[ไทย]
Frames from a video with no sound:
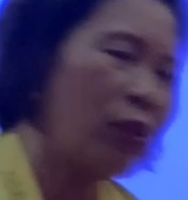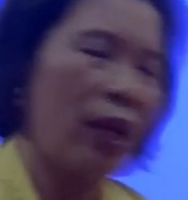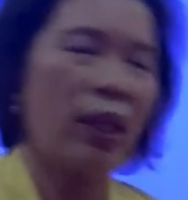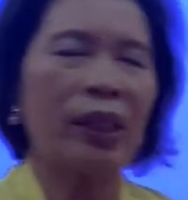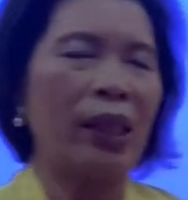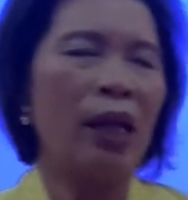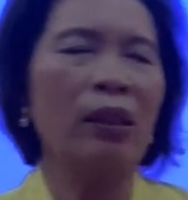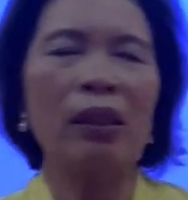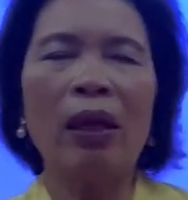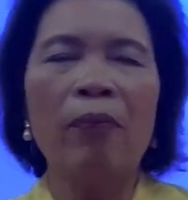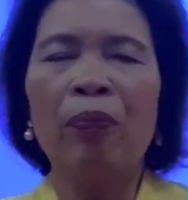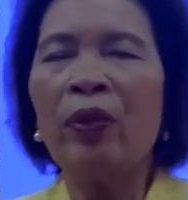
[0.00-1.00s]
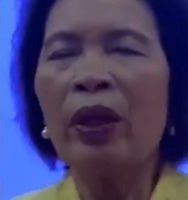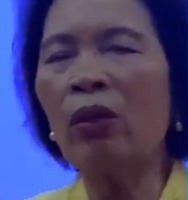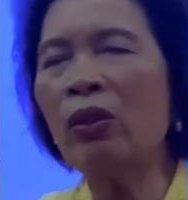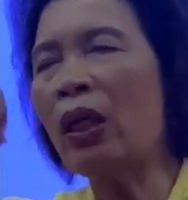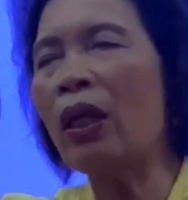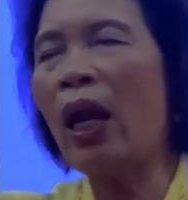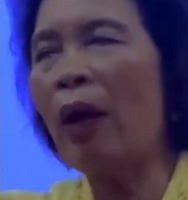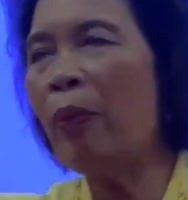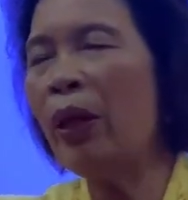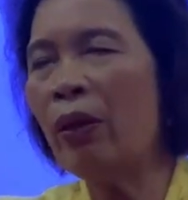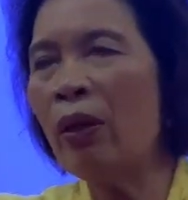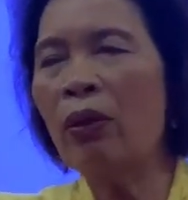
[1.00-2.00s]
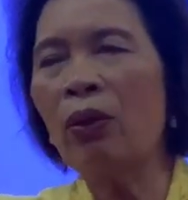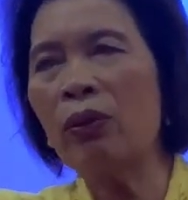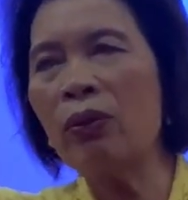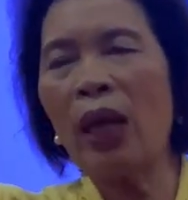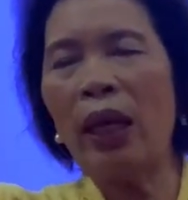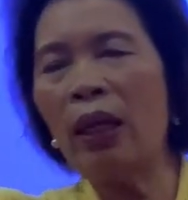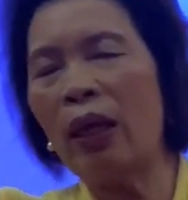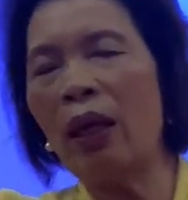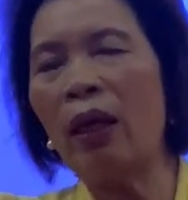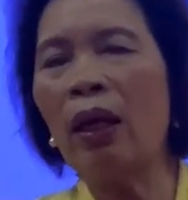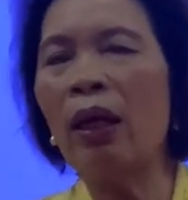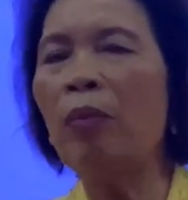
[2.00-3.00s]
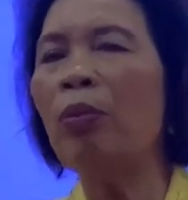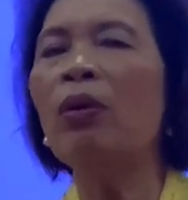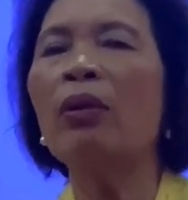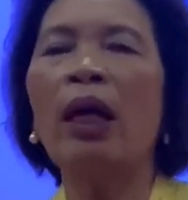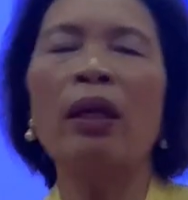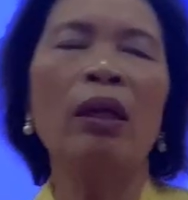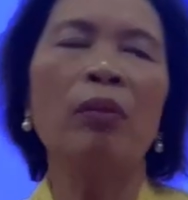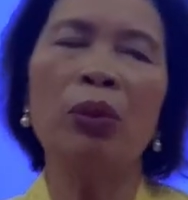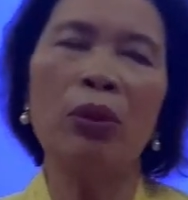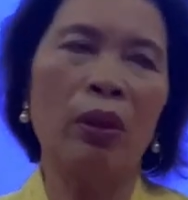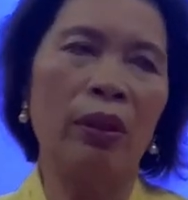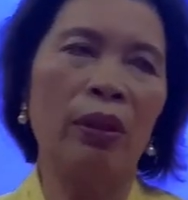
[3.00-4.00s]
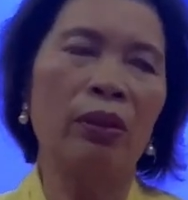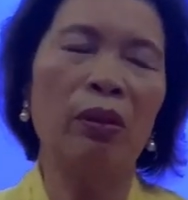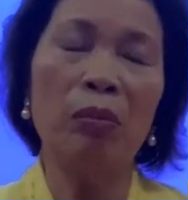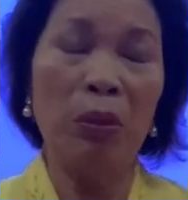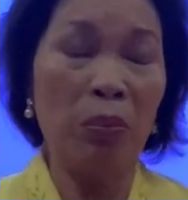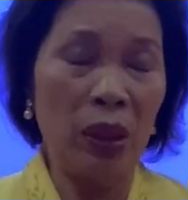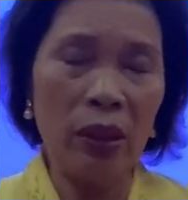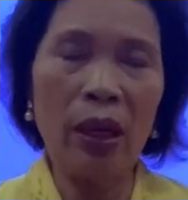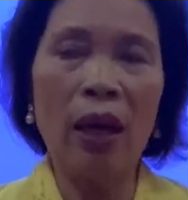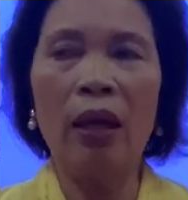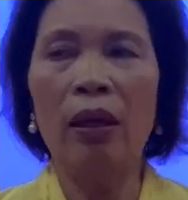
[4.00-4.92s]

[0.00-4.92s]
sixth sense เขาจะกลายเป็นเรื่องของไซคิกอะไรพวกนั้นเนี่ยหมดเลยซึ่งมันไม่ใช่